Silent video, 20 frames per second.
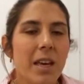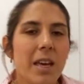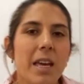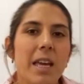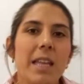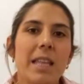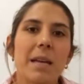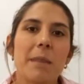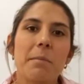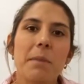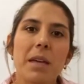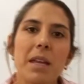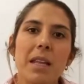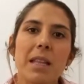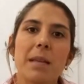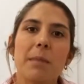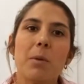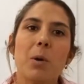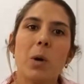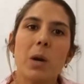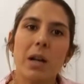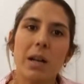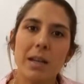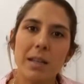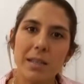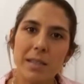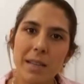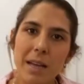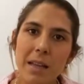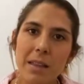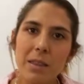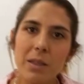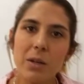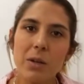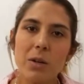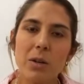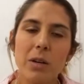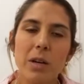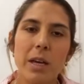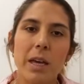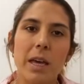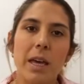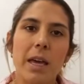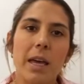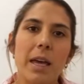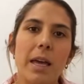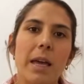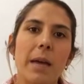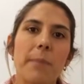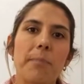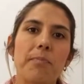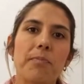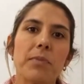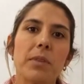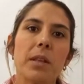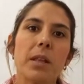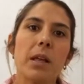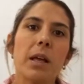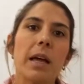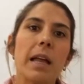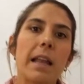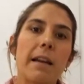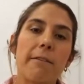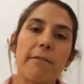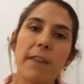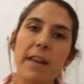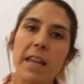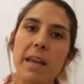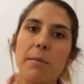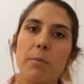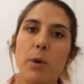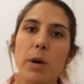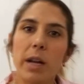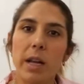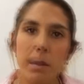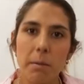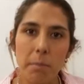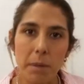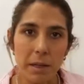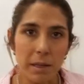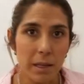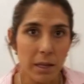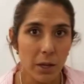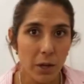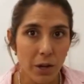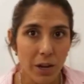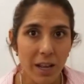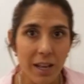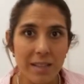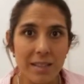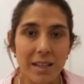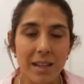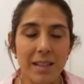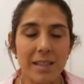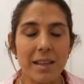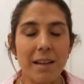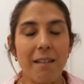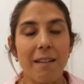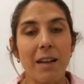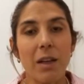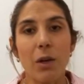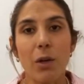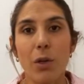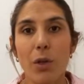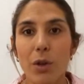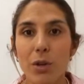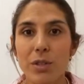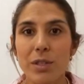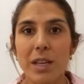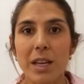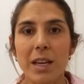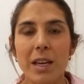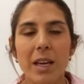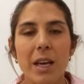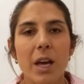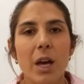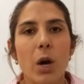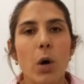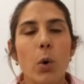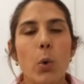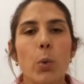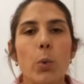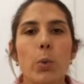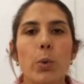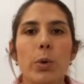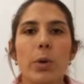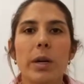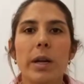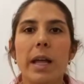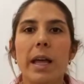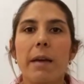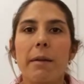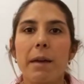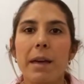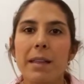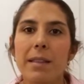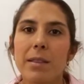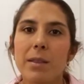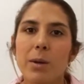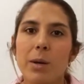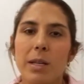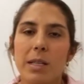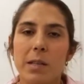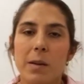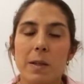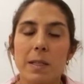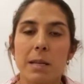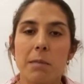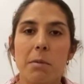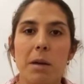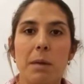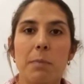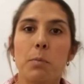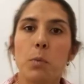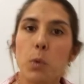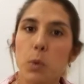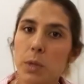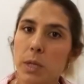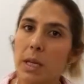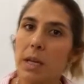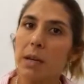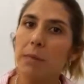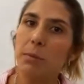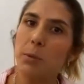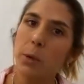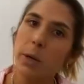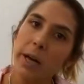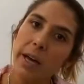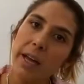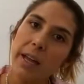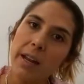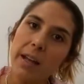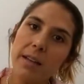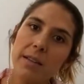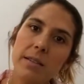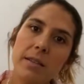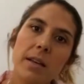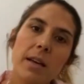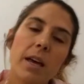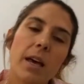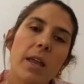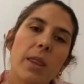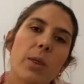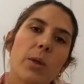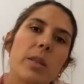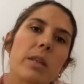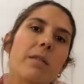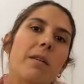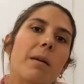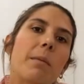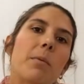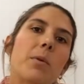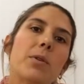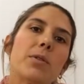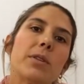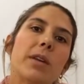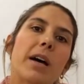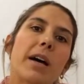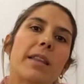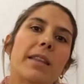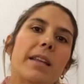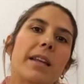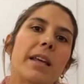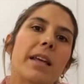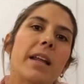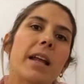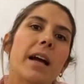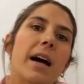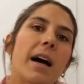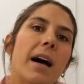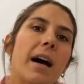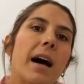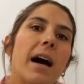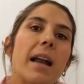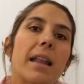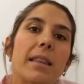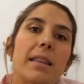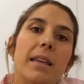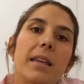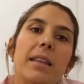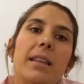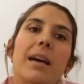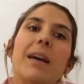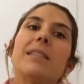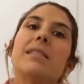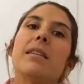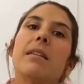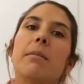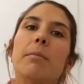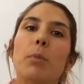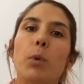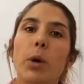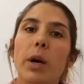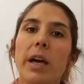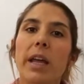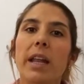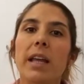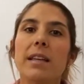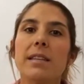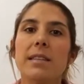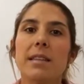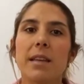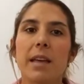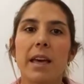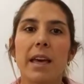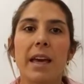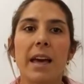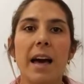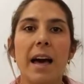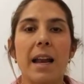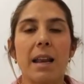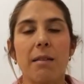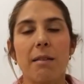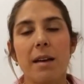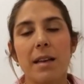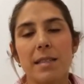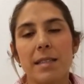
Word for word: Y también estamos organizando eh, en la Feria de Mujeres Emprendedoras, el sábado 12, un evento que se va a llamar Música y Mujeres, donde vamos a tener a artistas mujeres eh, arriba del